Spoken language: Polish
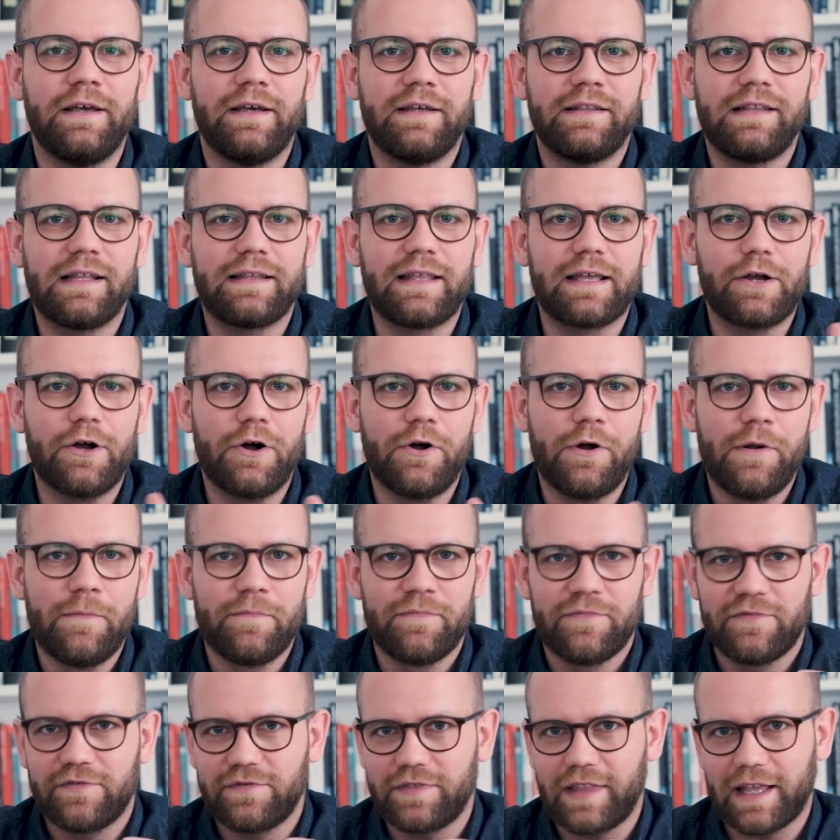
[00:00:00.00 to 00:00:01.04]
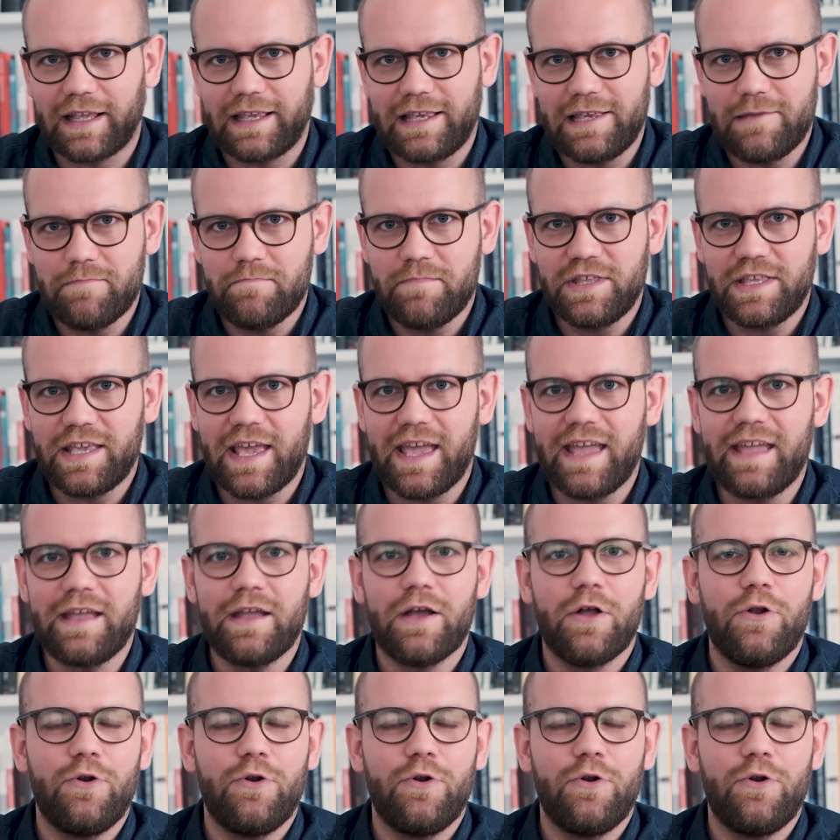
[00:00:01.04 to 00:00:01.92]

Dlatego w taki mniej